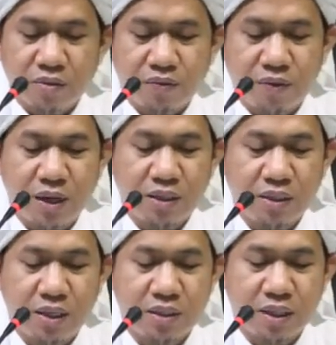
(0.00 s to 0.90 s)

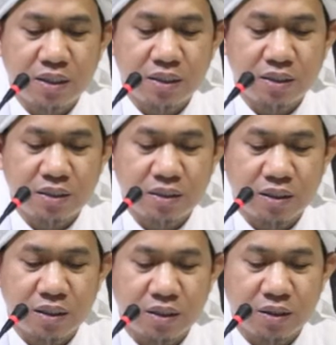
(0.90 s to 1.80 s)
Fahadasani
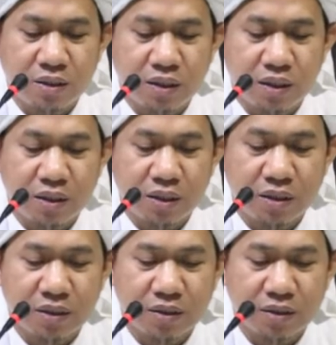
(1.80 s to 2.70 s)
ya.
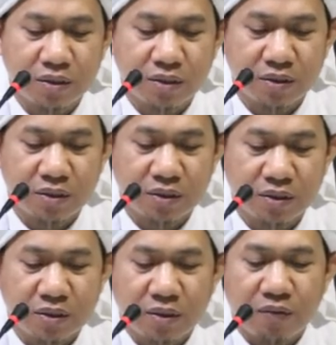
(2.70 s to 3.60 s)
Eh,
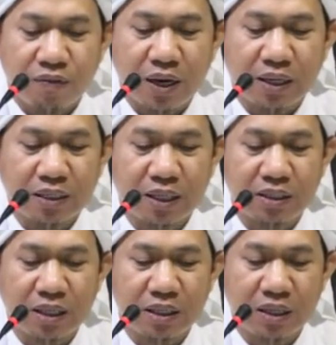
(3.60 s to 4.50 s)

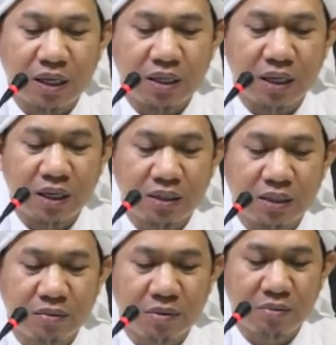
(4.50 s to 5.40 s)
Fahadasani an
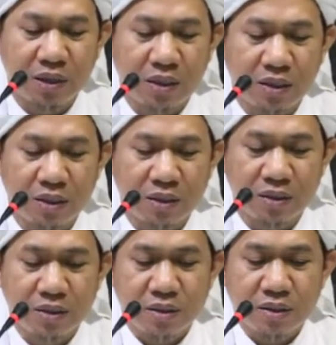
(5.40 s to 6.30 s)
Anasin bin Malikin.
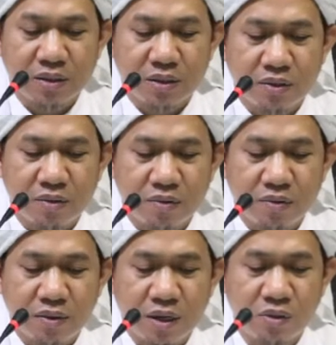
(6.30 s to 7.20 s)

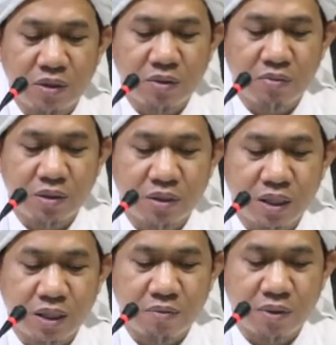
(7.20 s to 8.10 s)
Lalu ia
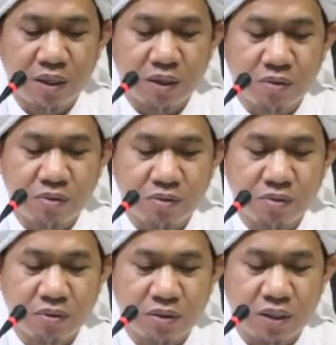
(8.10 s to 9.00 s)
bercerita kepadaku
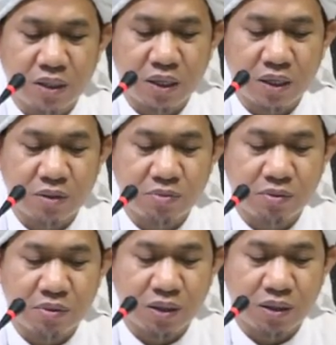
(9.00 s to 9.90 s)
dari Anas
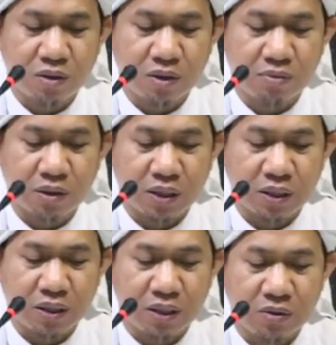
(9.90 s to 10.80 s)
bin Malik kalau
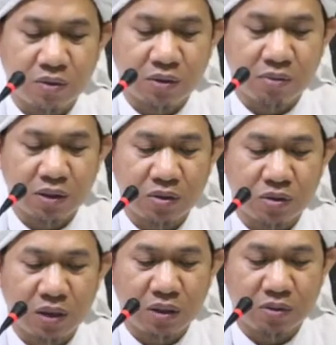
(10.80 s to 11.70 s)
berkata ia oke mati
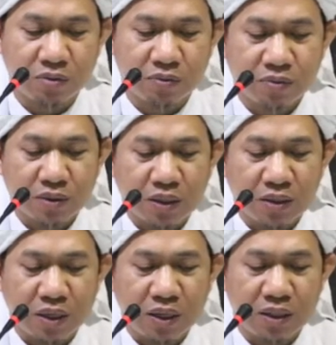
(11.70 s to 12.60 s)
tuh
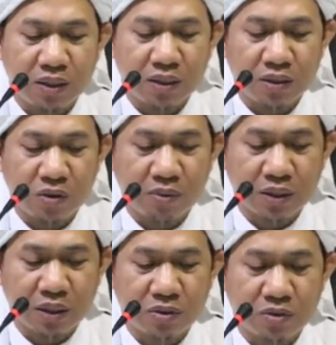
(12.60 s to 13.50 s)
telah
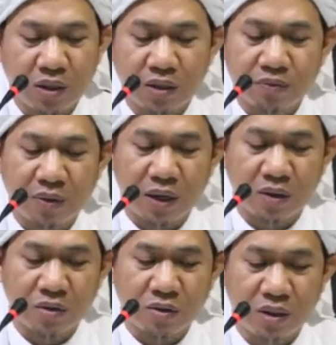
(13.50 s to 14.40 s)
dikomatkan salat fa
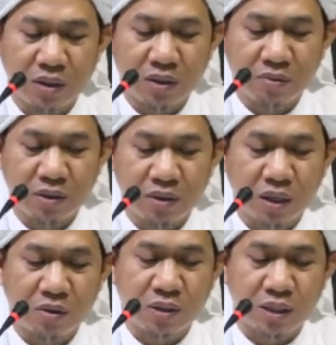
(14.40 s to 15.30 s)
aradalin nabi
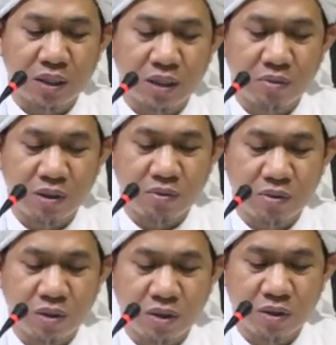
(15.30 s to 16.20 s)
lalu datang kepada Nabi
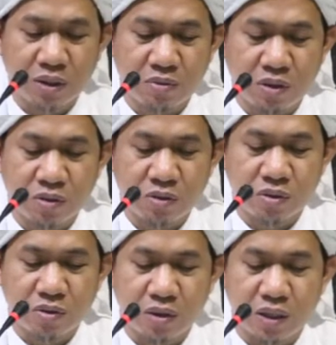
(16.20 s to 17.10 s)
sallallahu alaihi wasallam rajulun
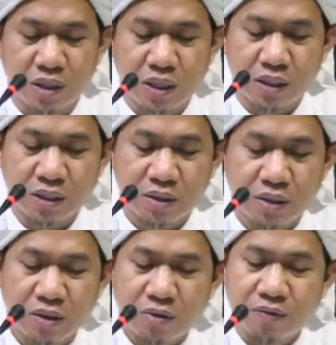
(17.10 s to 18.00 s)
seorang laki-laki
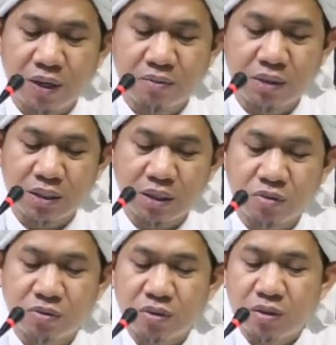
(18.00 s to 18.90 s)

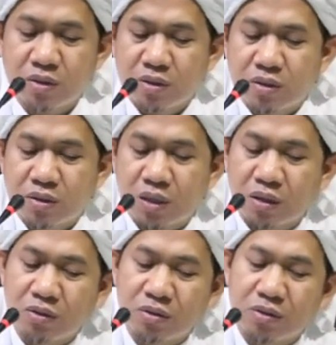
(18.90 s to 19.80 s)
fahabasahu
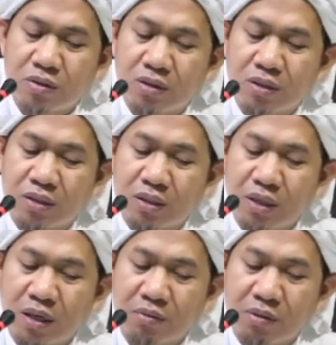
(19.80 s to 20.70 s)
lalu
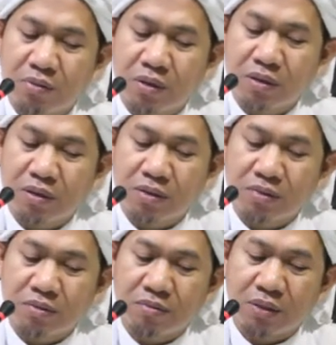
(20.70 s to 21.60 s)
Nabi
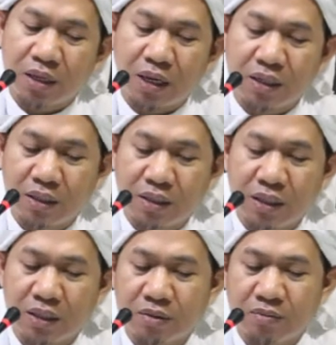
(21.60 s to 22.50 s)
menaan
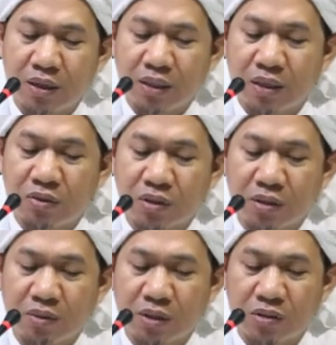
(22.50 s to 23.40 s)
dia ba'da
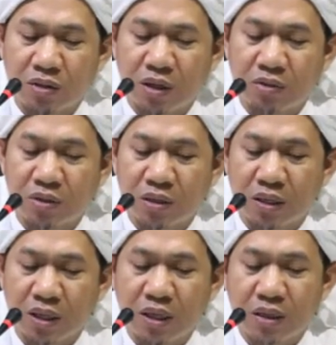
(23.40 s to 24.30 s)
mati tuh
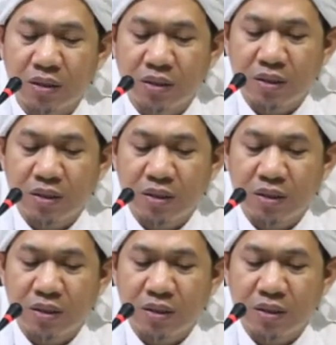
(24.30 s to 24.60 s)
setelah